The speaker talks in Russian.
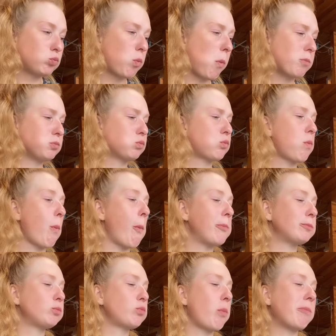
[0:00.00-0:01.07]
Они
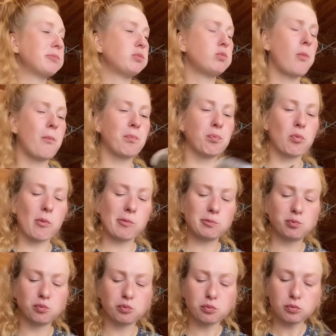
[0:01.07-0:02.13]
привезли, там продали нам.
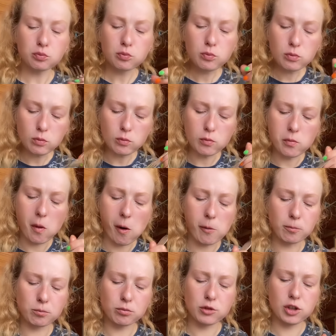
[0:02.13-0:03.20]

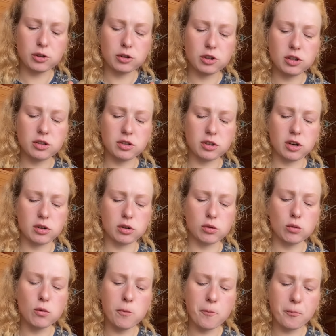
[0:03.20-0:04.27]
Мне интересно, как
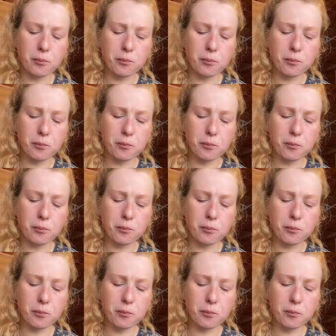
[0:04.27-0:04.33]
игру?